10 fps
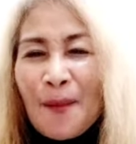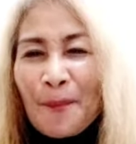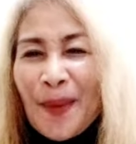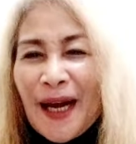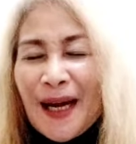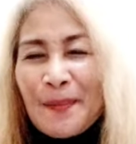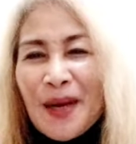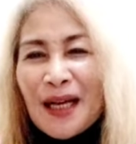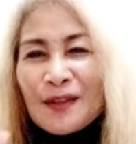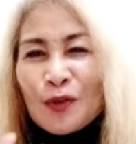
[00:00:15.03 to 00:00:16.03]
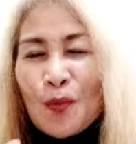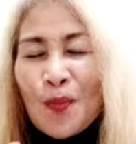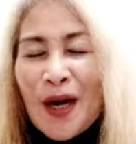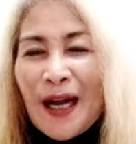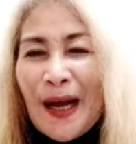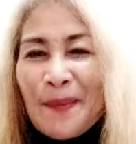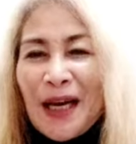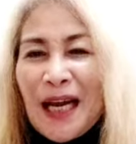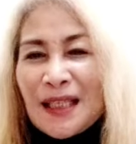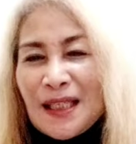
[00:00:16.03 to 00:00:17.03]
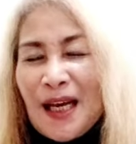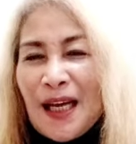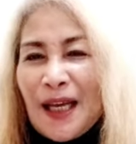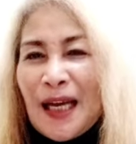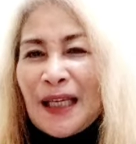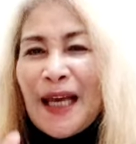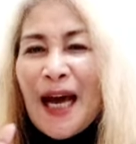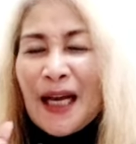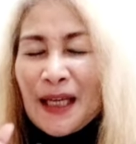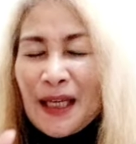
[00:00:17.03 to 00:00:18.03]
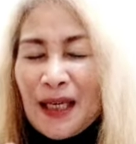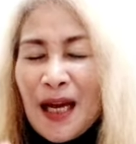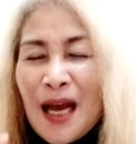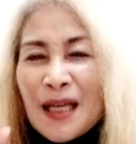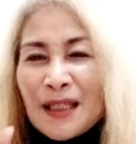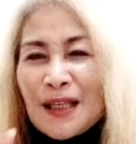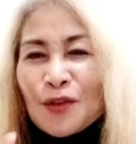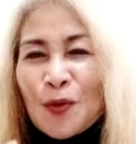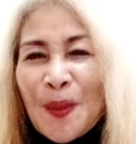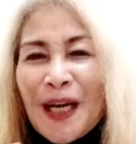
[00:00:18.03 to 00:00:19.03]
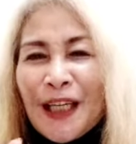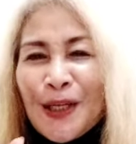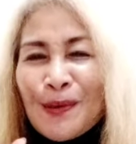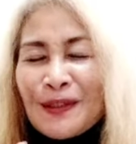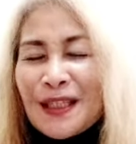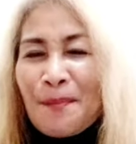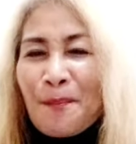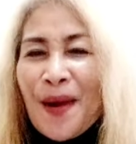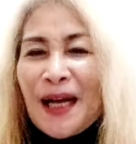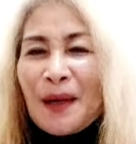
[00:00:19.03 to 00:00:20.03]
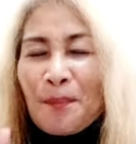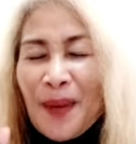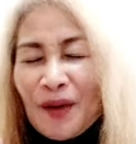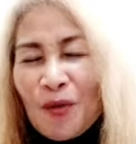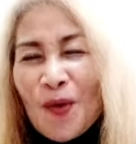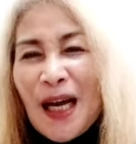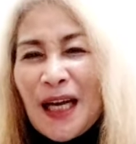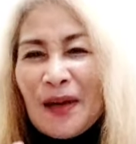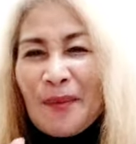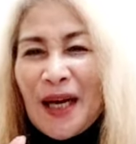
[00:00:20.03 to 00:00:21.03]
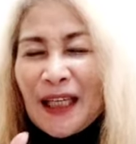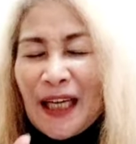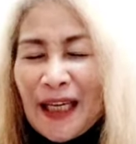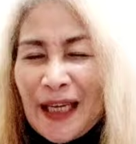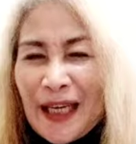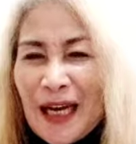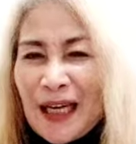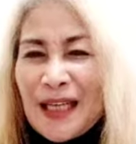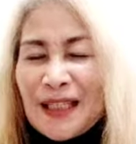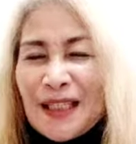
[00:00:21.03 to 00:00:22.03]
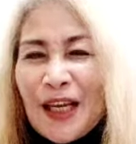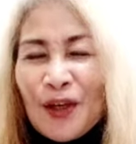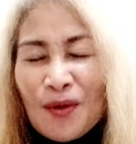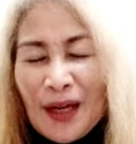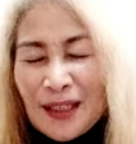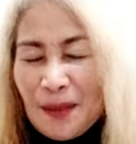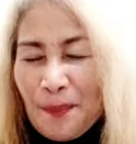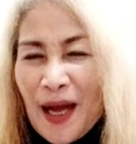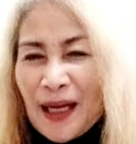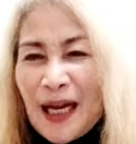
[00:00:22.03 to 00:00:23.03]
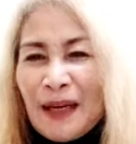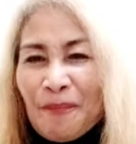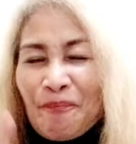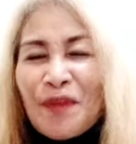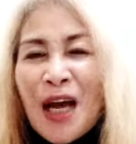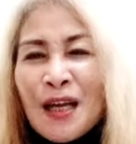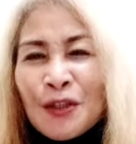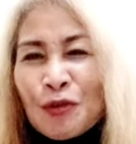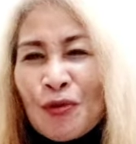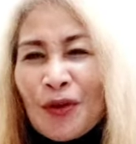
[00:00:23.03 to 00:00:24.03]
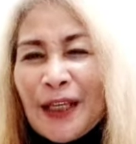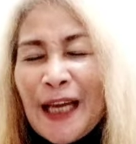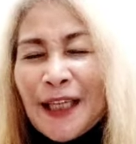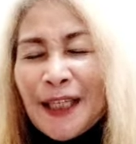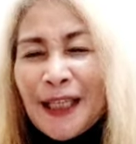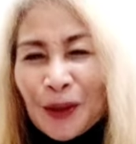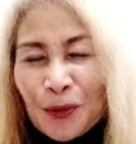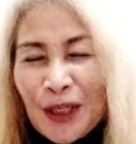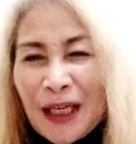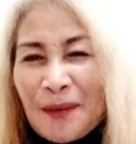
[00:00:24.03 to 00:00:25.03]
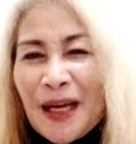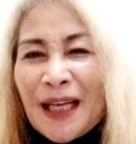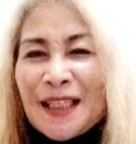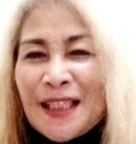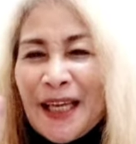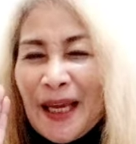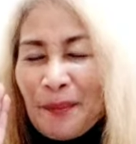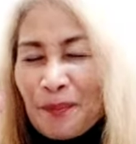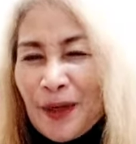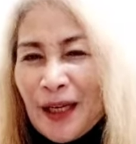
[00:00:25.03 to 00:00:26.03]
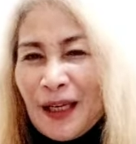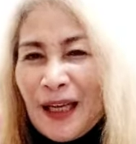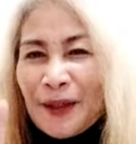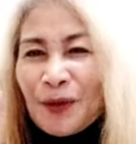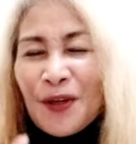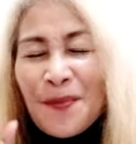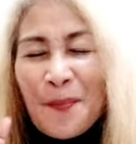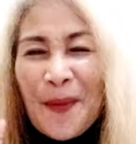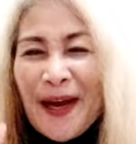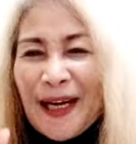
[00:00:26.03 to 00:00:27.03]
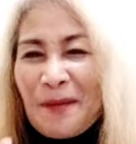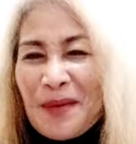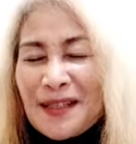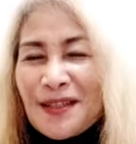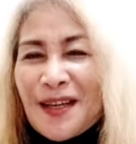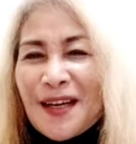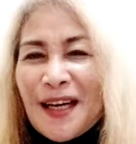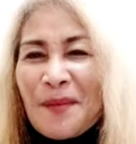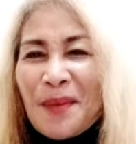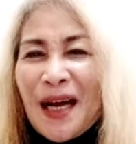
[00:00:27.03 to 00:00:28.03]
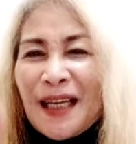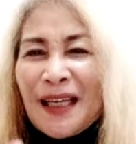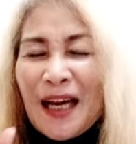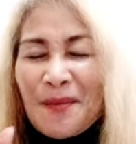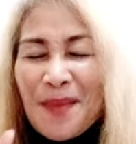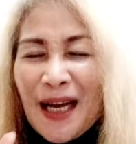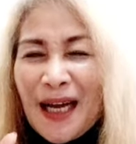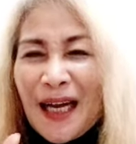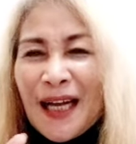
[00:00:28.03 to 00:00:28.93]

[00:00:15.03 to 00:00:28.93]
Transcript: para bang sobrang kamalasan na yan dahil sa sobra ninyong sipag pero wala namang nangyayari sa iyong kasipagan. So, nandito na naman si April ngayon para mag-share na naman ng mga